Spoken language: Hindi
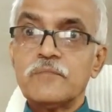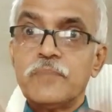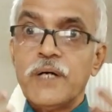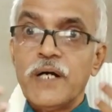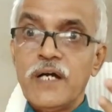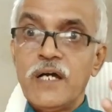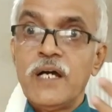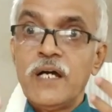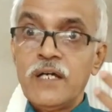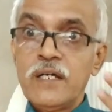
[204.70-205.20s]

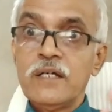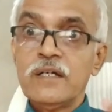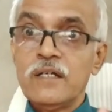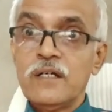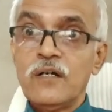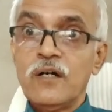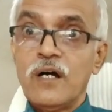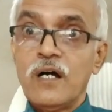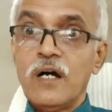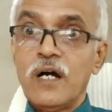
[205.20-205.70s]
भय
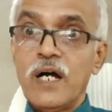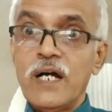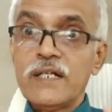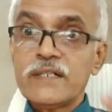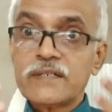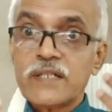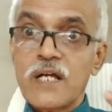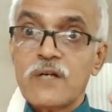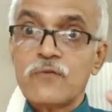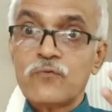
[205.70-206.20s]

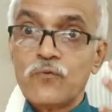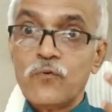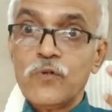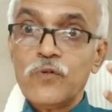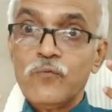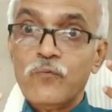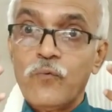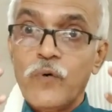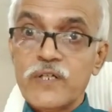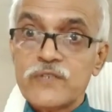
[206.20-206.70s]
ऐसा
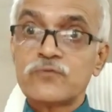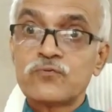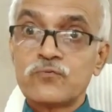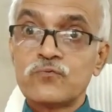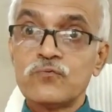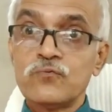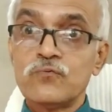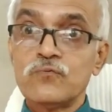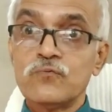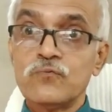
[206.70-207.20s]
कोई
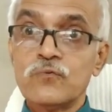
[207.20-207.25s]
वस्तु